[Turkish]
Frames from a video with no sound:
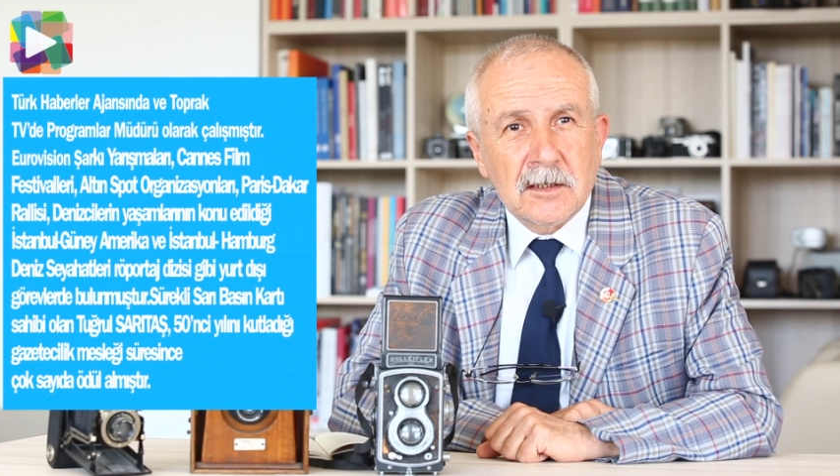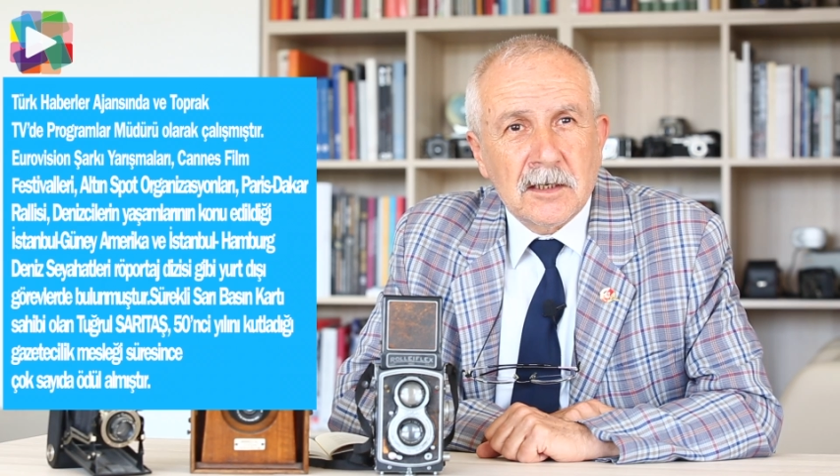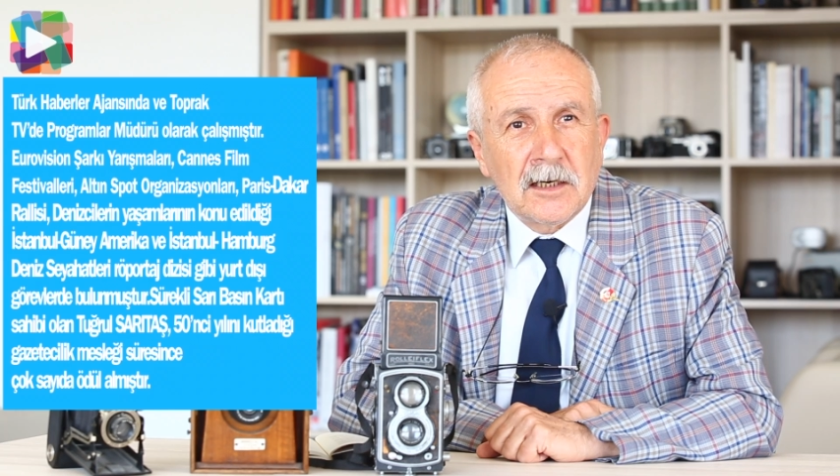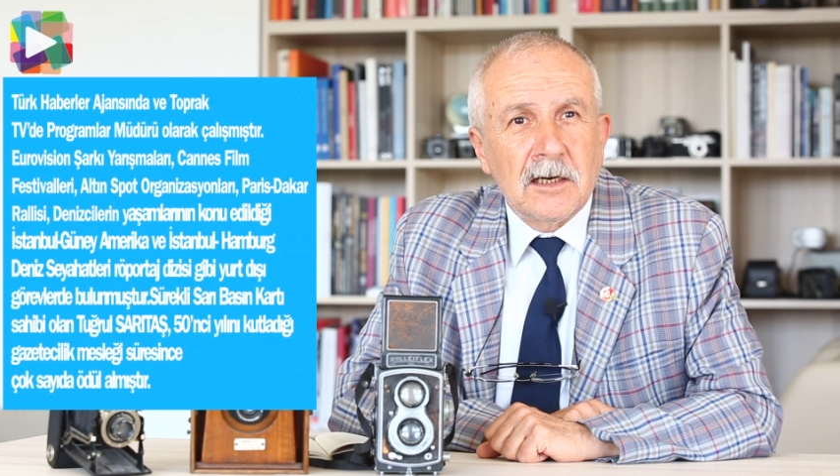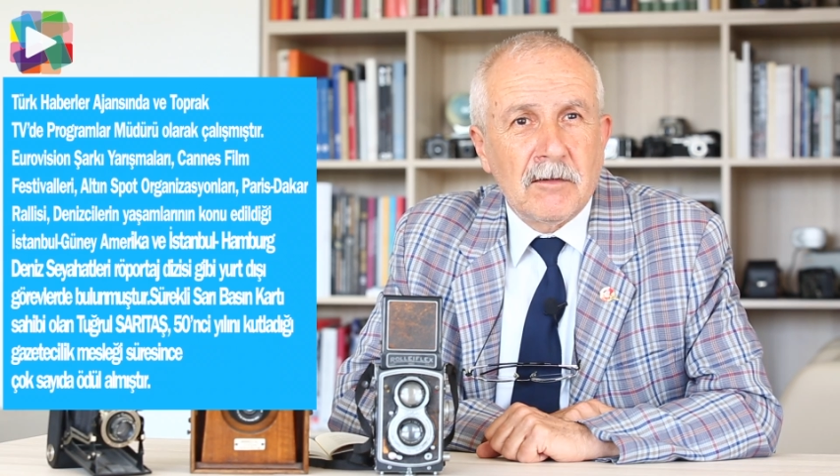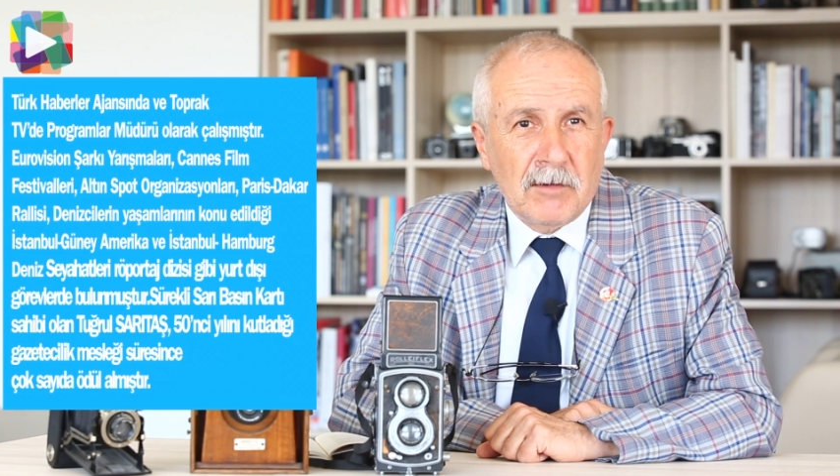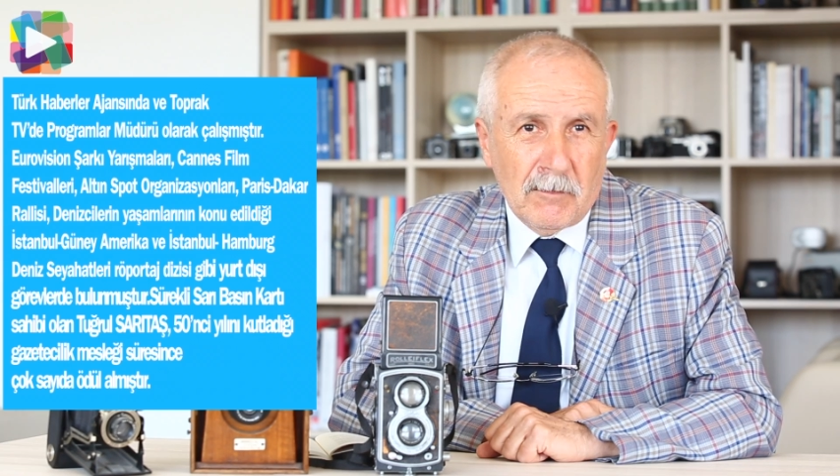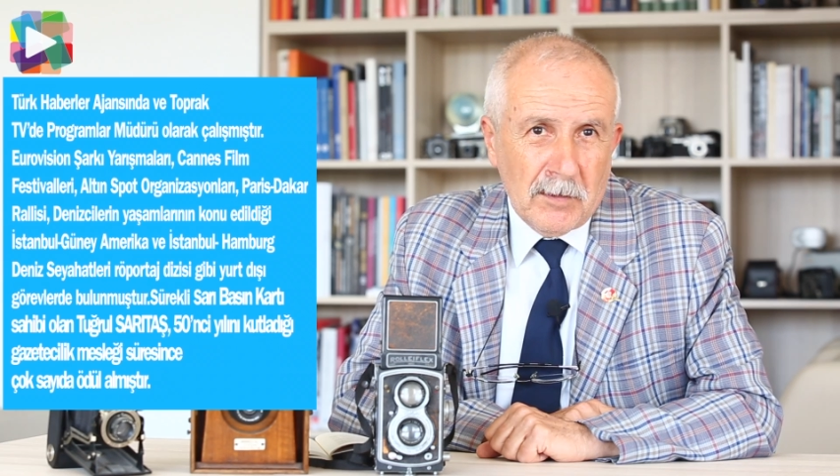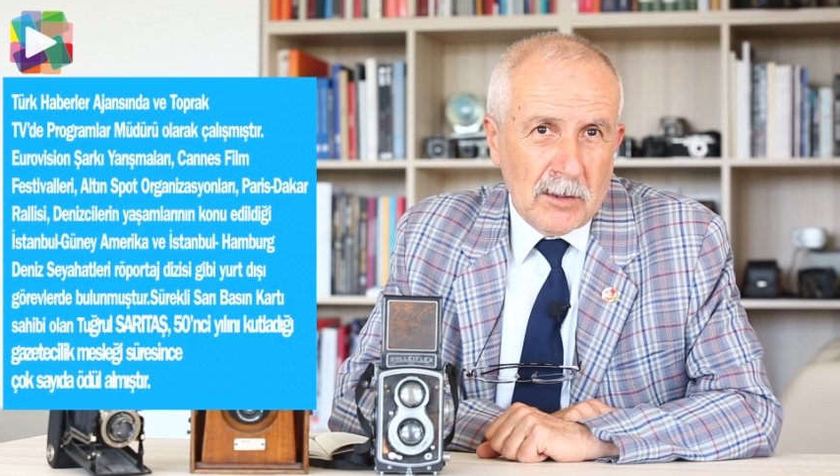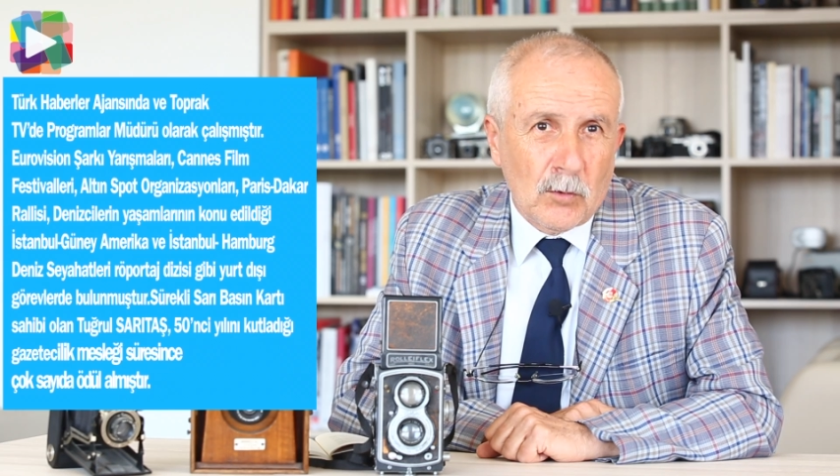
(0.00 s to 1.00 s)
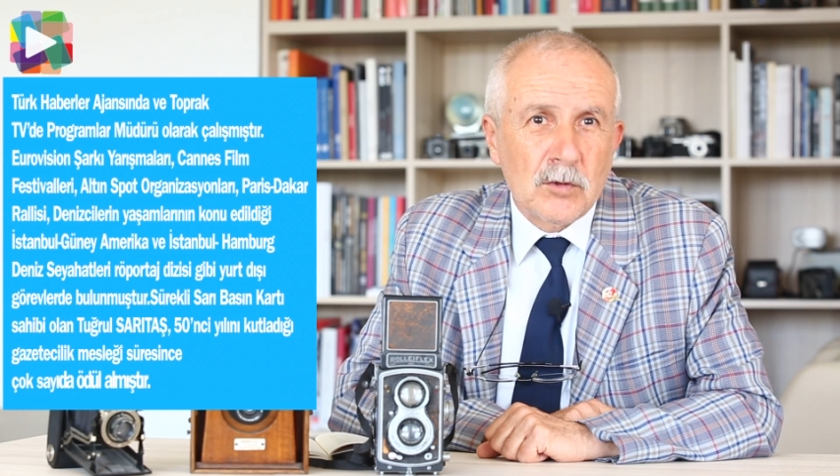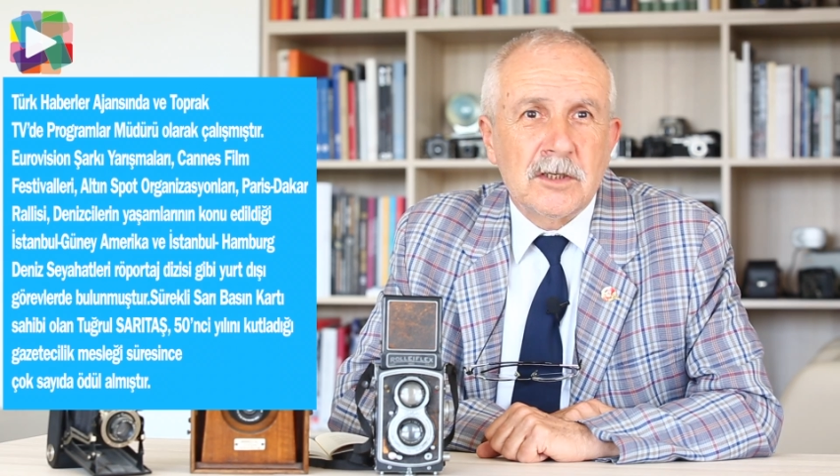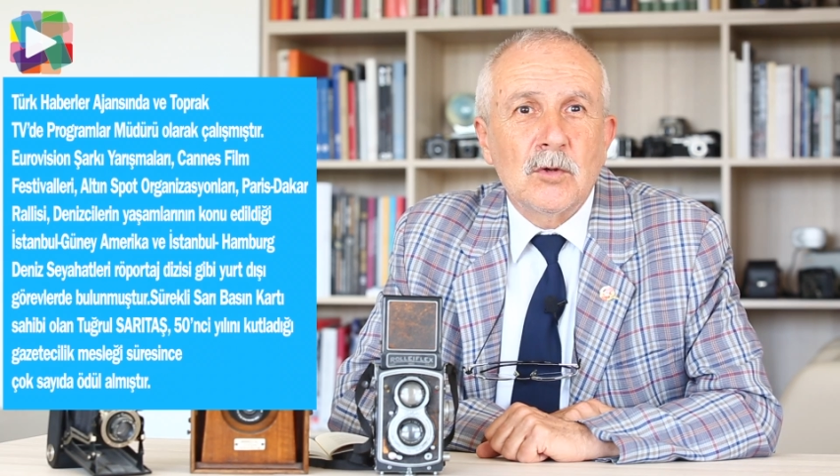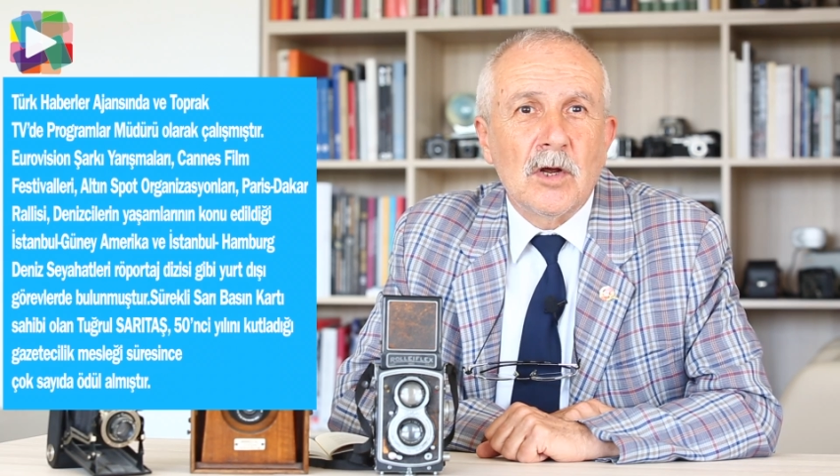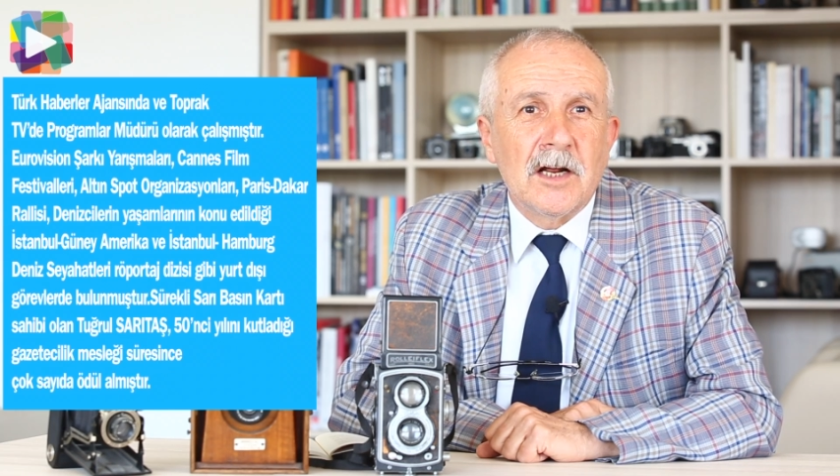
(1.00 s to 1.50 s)
Kenan Evren ve
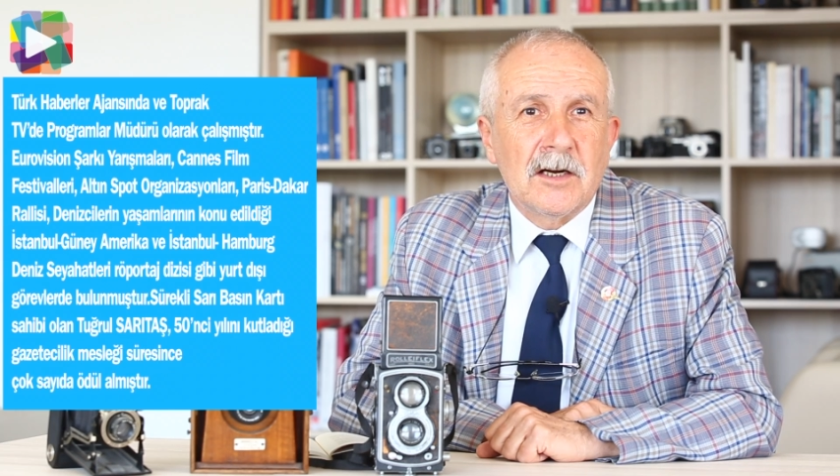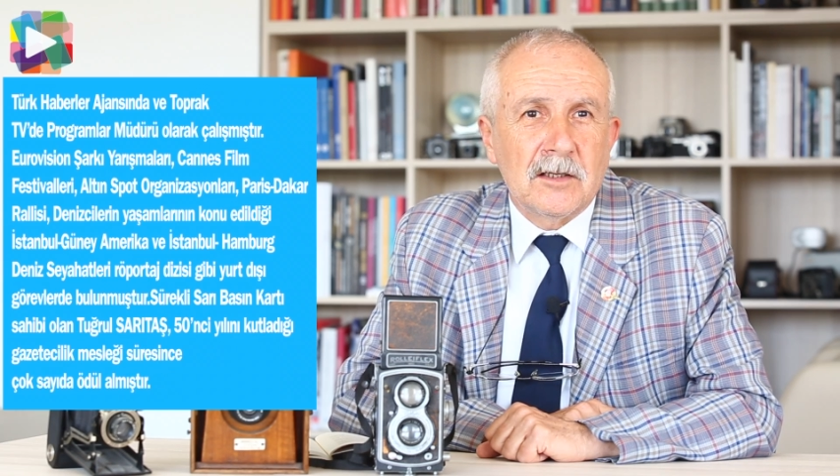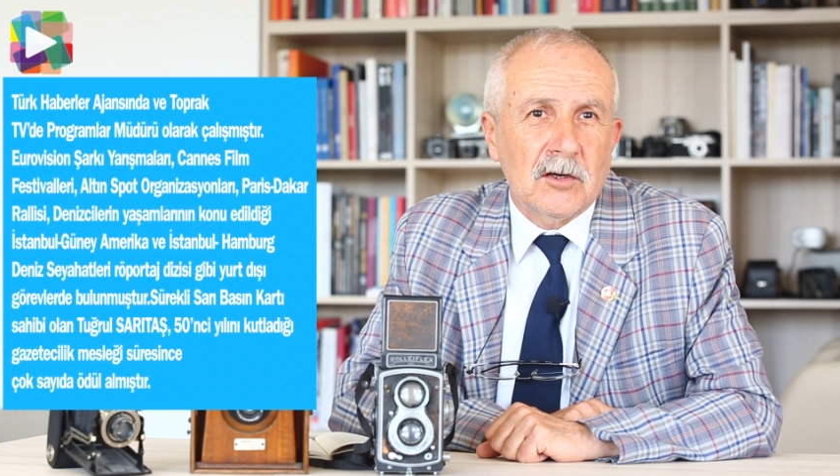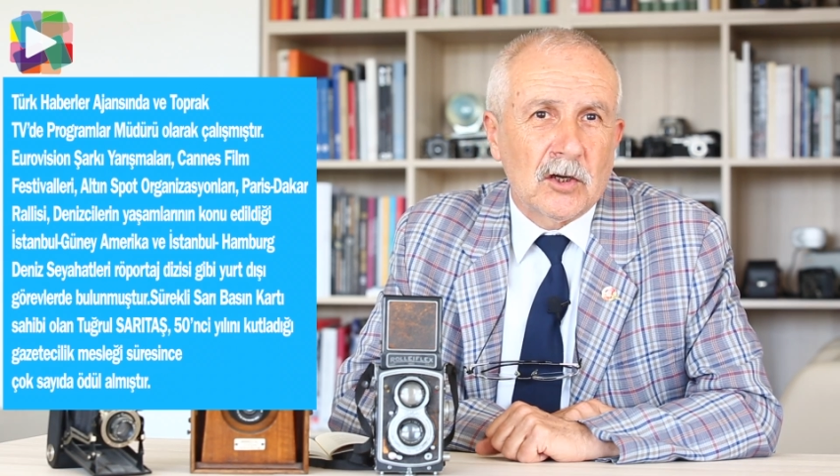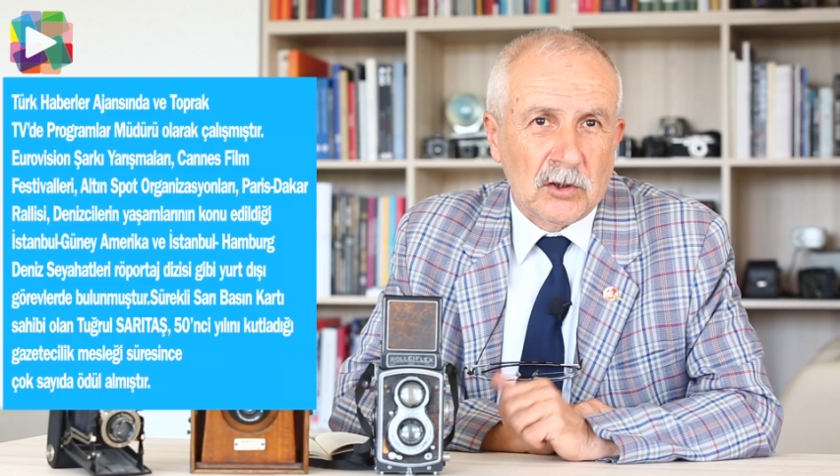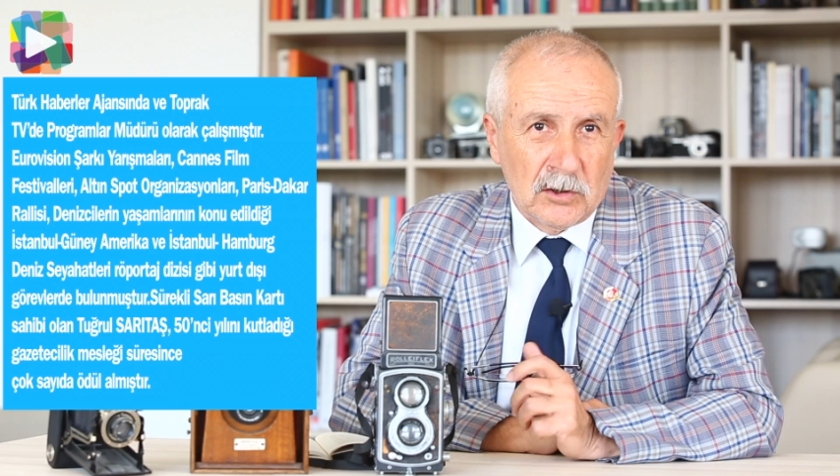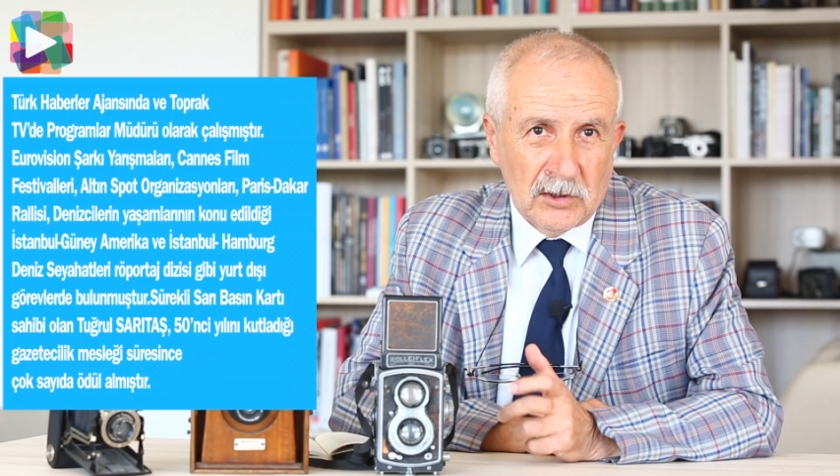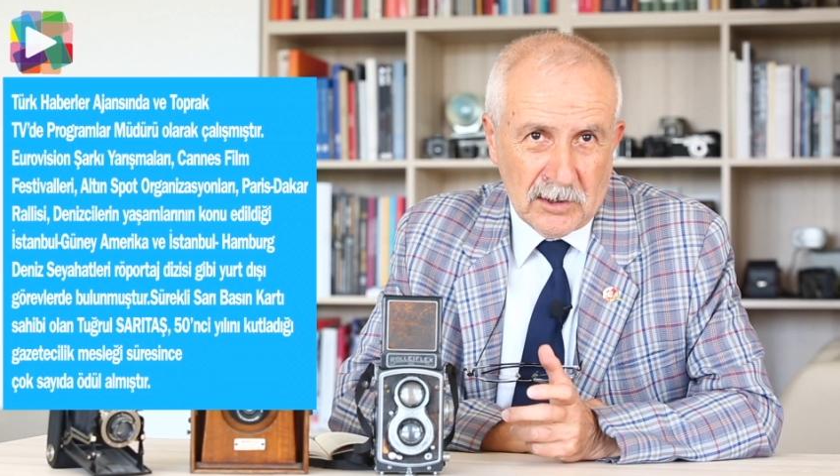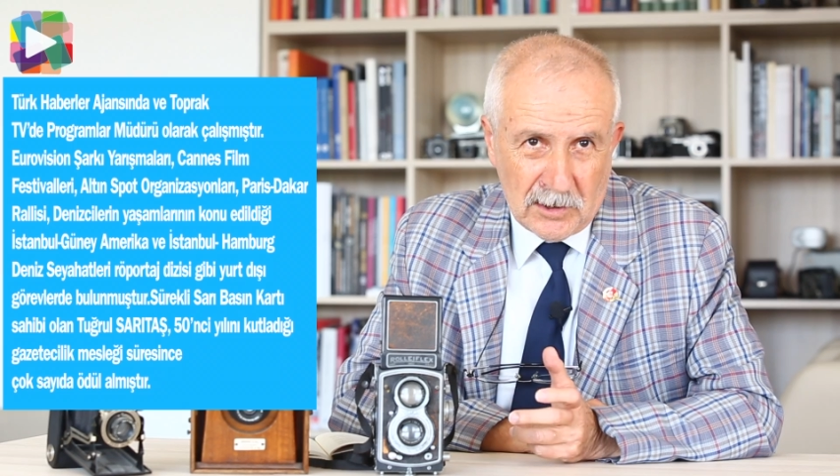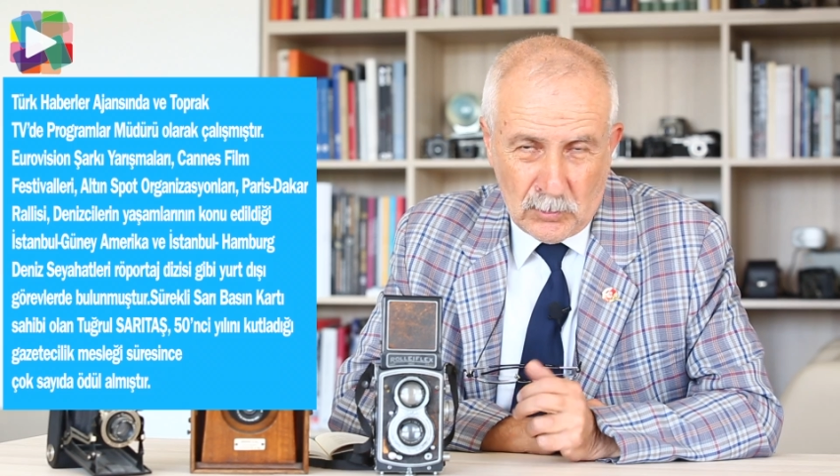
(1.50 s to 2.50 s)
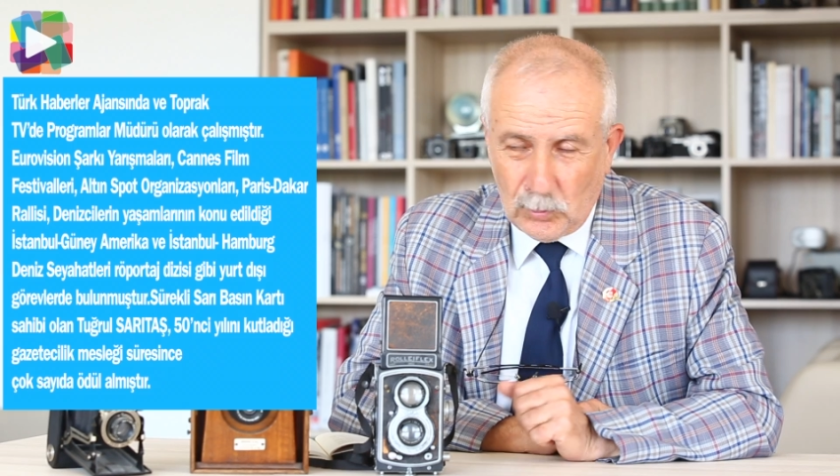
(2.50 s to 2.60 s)
konsey üyelerinde katıldı.